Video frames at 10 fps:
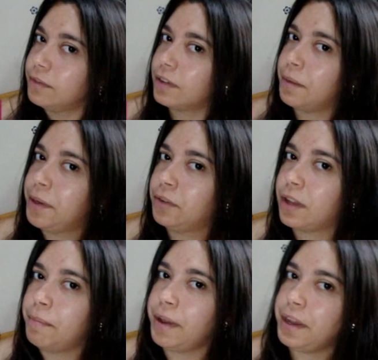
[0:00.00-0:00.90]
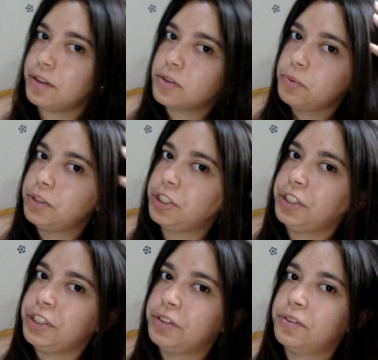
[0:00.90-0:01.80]
o cabelo tá bem
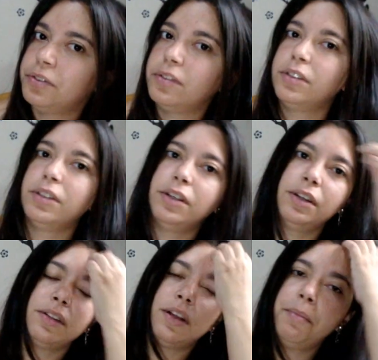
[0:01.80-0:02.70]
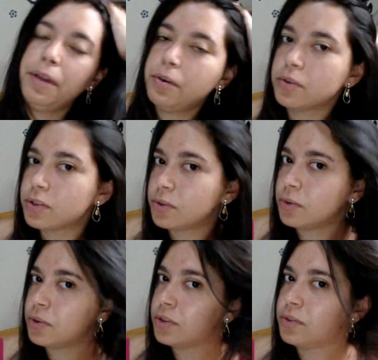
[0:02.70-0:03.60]
soltinho, Tá bem
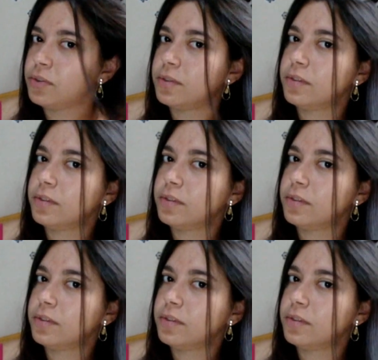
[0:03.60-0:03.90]
gostoso.